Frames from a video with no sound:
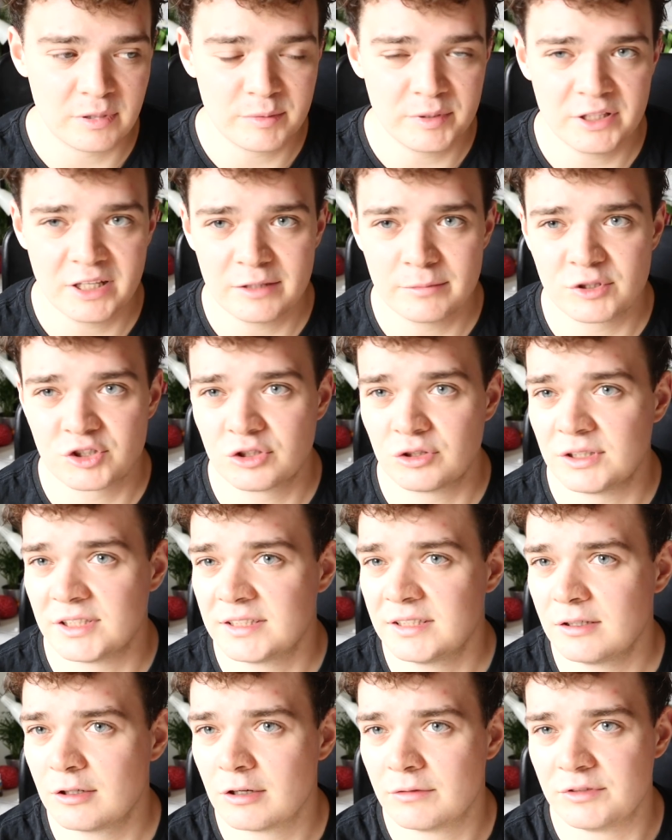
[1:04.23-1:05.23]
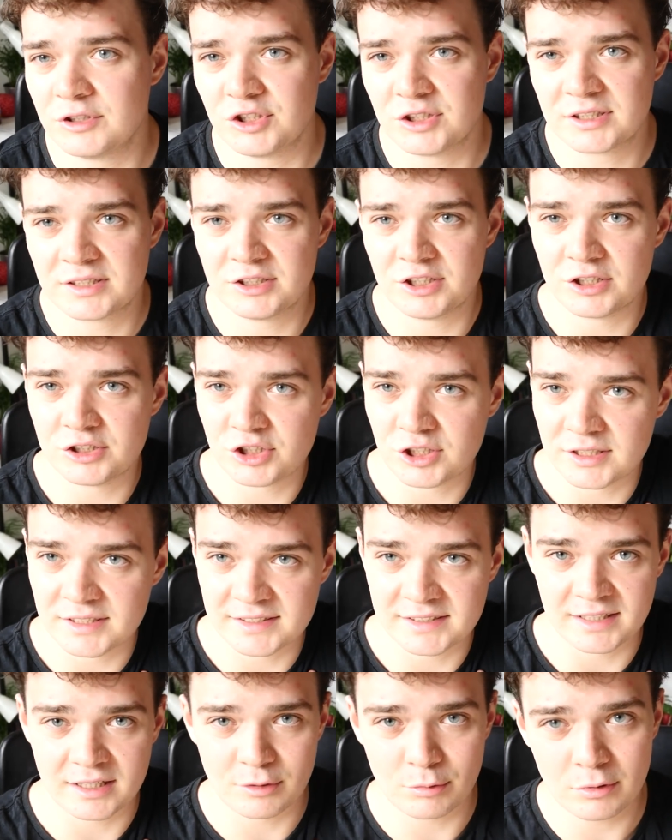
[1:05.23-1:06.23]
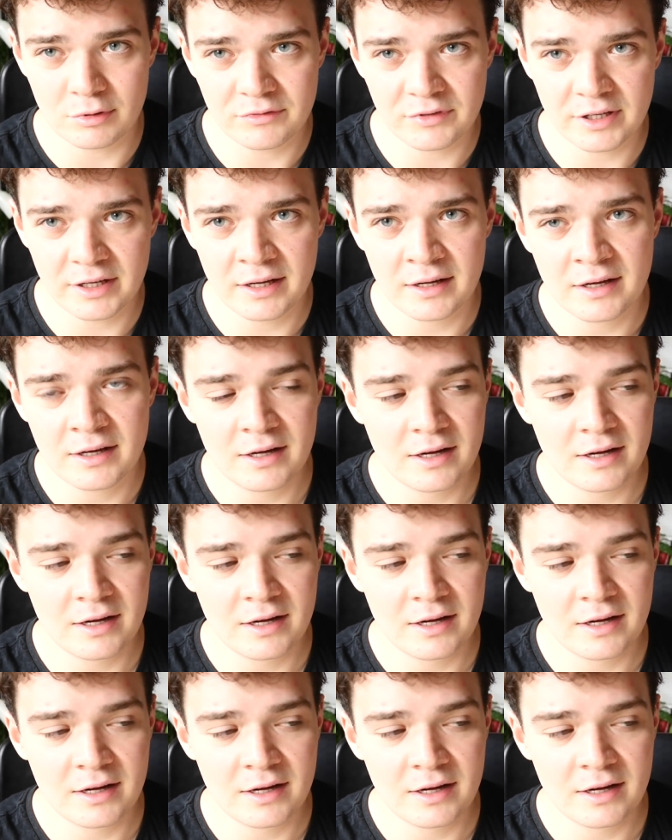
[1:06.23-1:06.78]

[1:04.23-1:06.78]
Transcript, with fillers: Pamiętajmy, że to nie jest tylko wyciśnięcie za głowę,